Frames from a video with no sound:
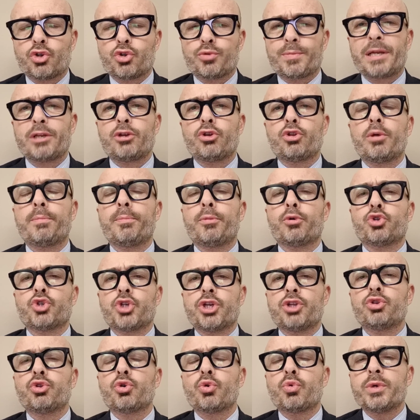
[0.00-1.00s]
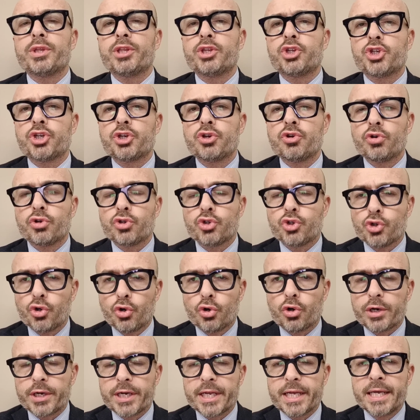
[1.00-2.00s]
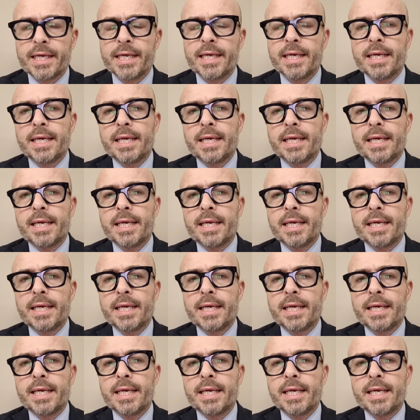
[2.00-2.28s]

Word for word: non sbaglio dopo 115 go- giorni